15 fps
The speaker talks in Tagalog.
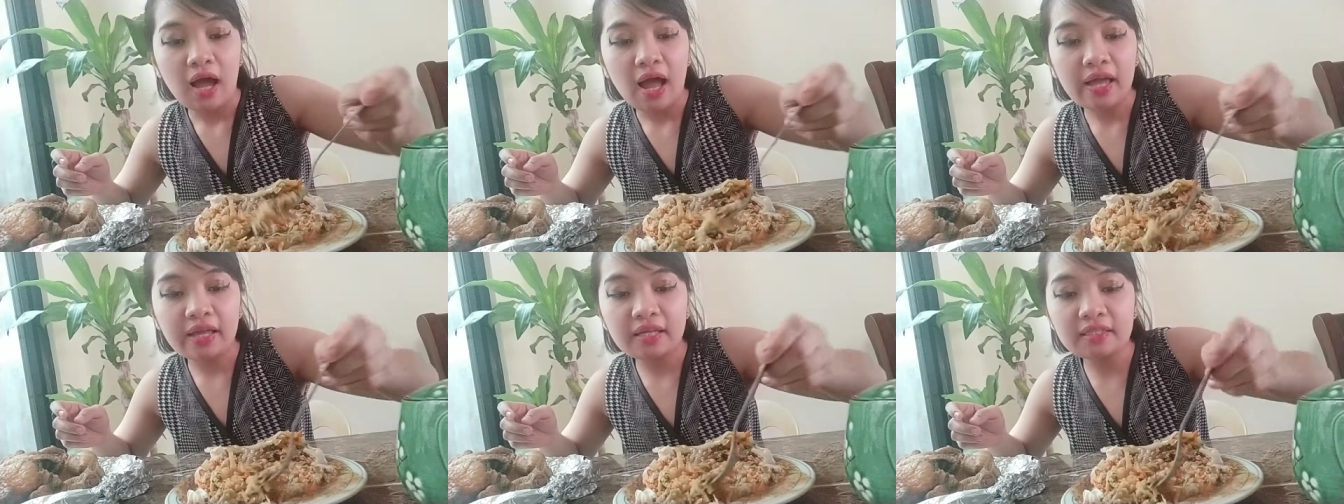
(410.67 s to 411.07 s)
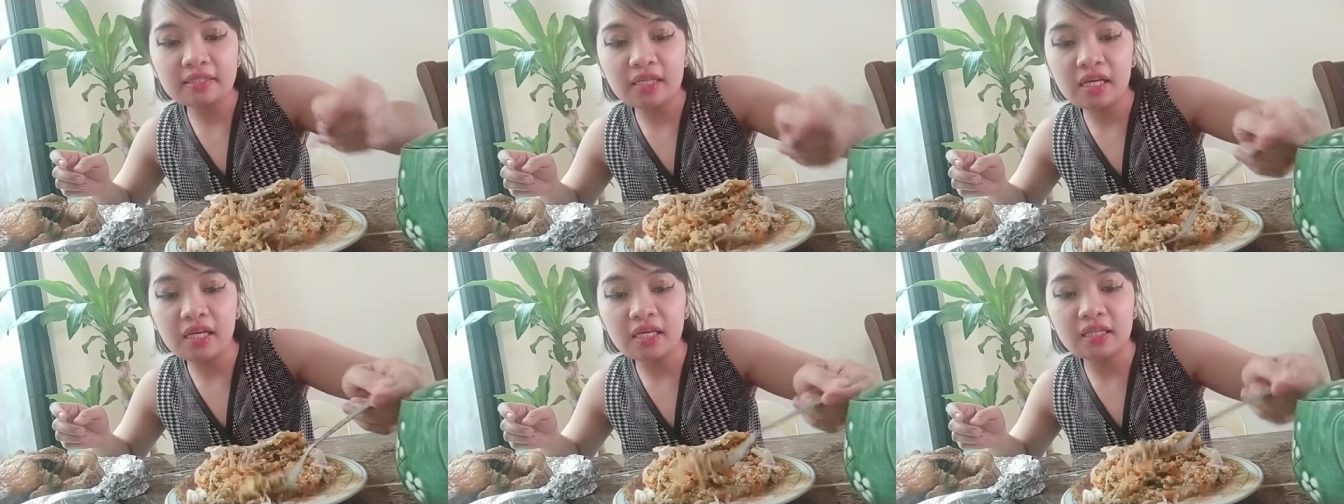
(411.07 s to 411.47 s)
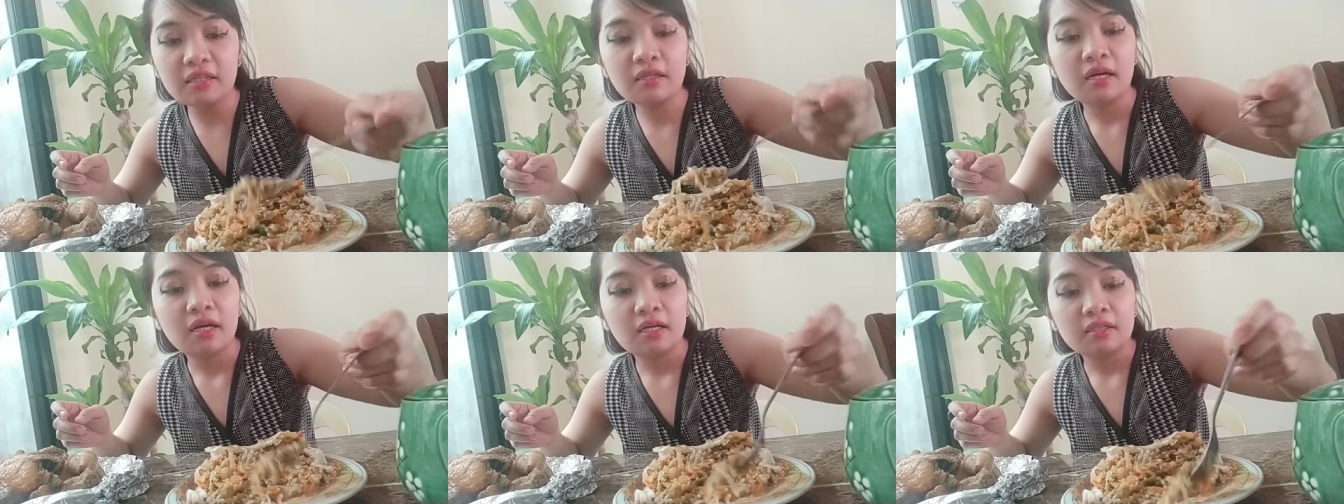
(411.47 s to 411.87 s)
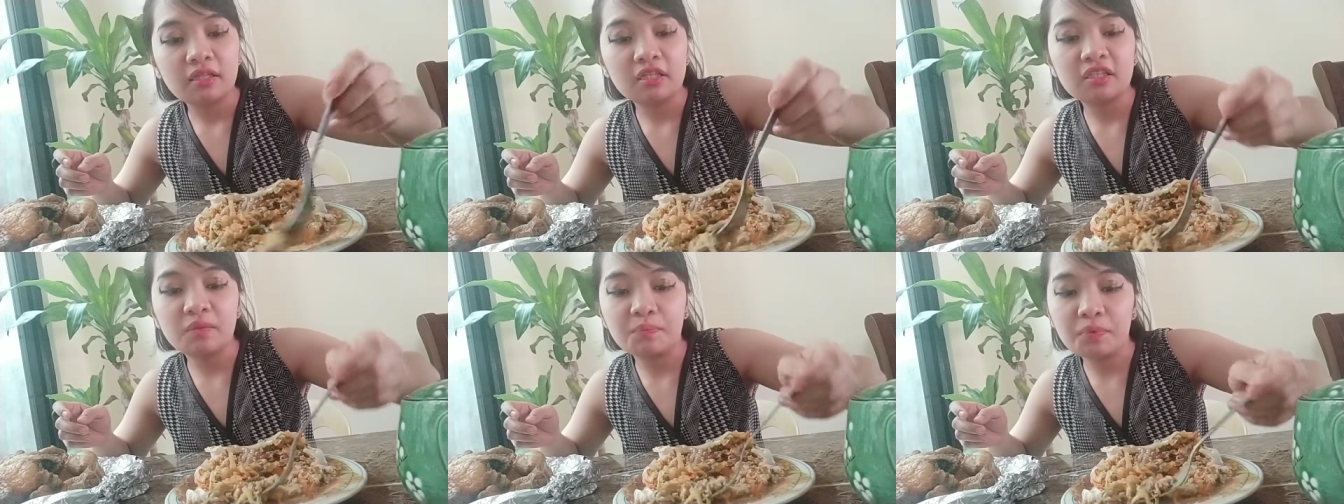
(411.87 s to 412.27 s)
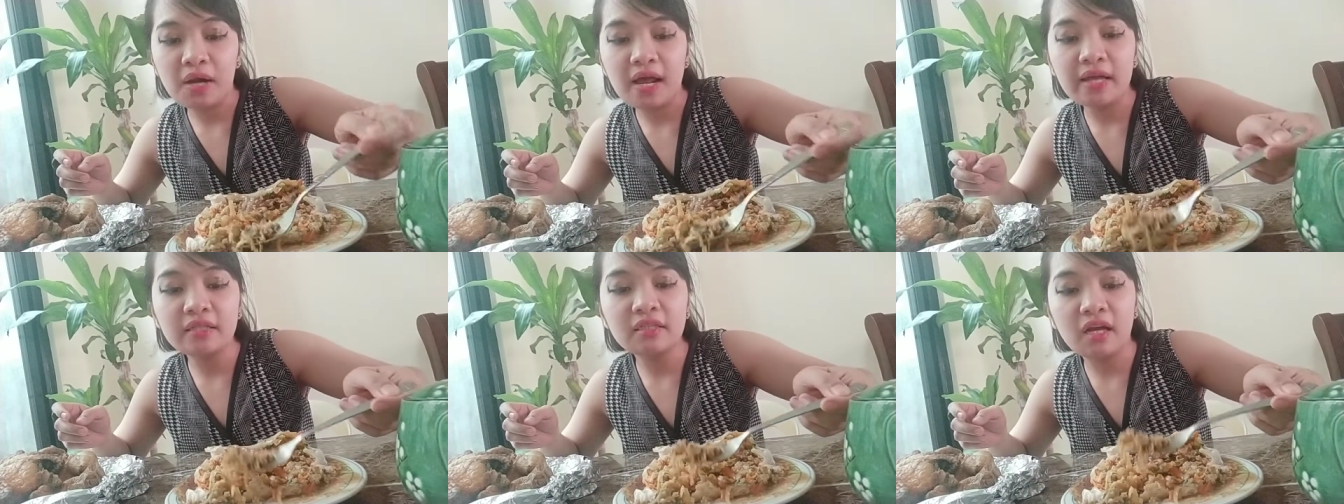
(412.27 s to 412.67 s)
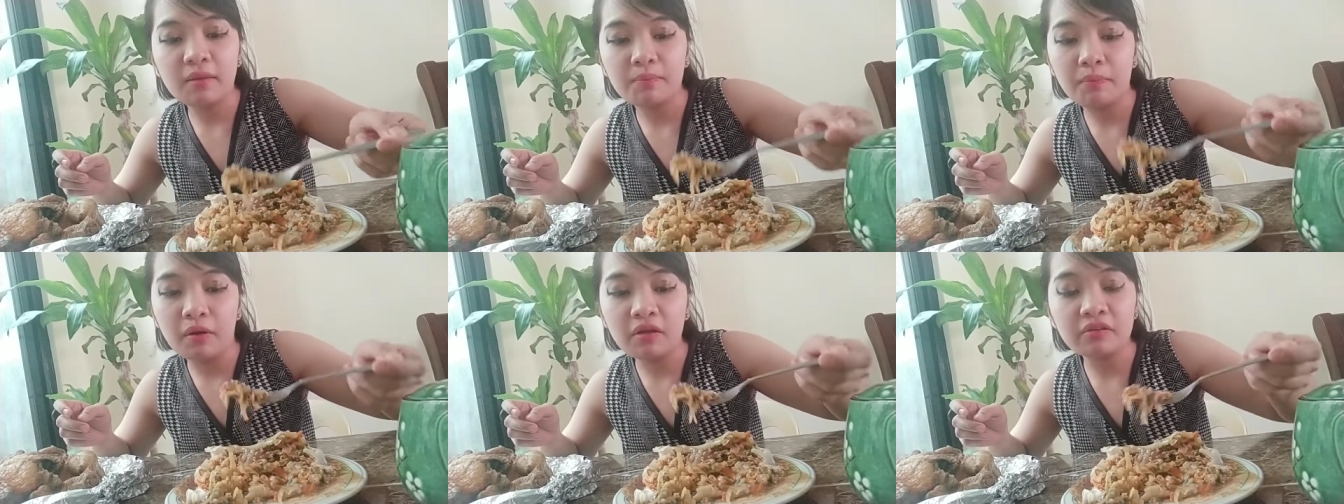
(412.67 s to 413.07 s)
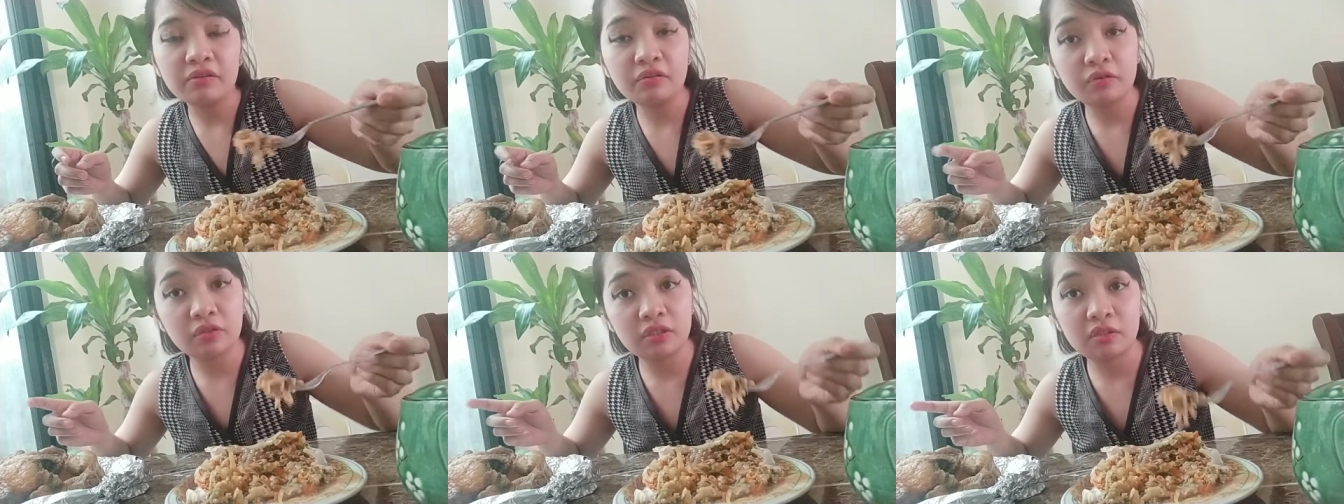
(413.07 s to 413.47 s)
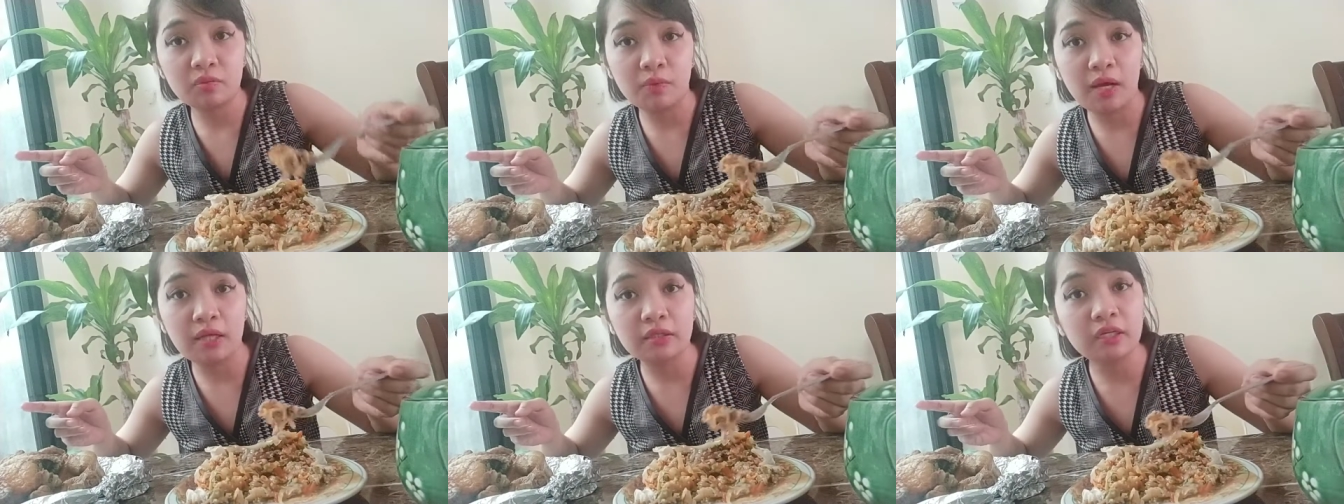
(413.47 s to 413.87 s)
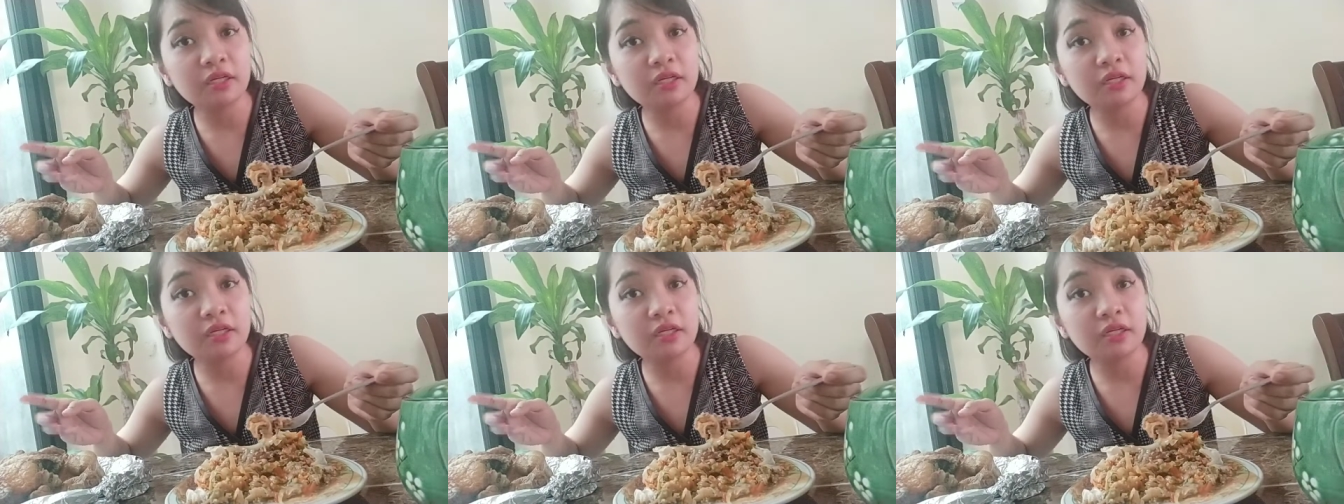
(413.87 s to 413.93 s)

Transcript: I can say that the price I bought to this one